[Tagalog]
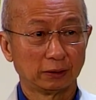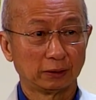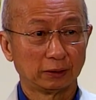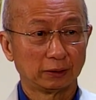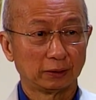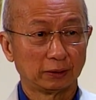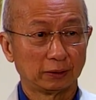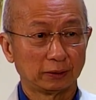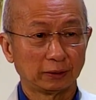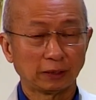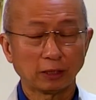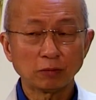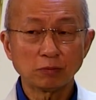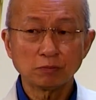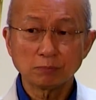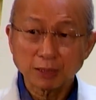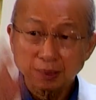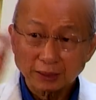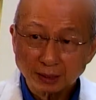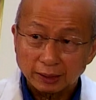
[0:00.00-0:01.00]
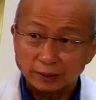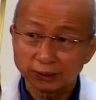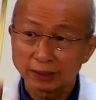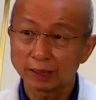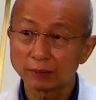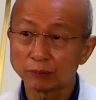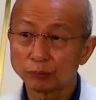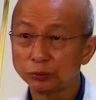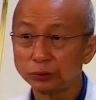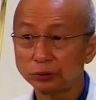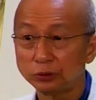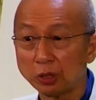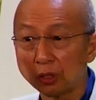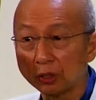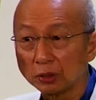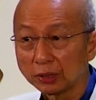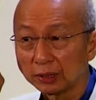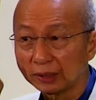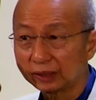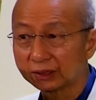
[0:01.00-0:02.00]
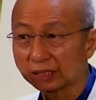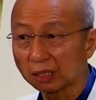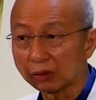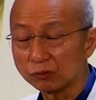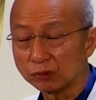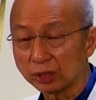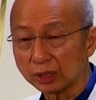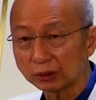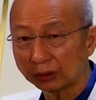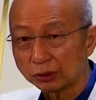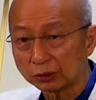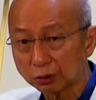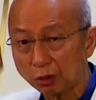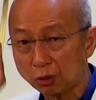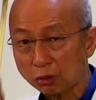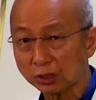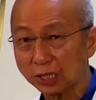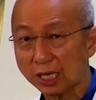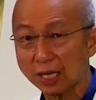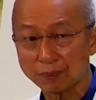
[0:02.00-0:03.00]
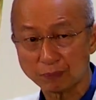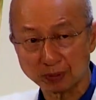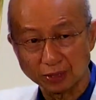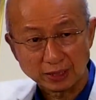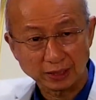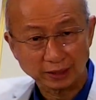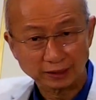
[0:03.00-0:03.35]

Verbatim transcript: At dito sa chapter 26, sinasabi na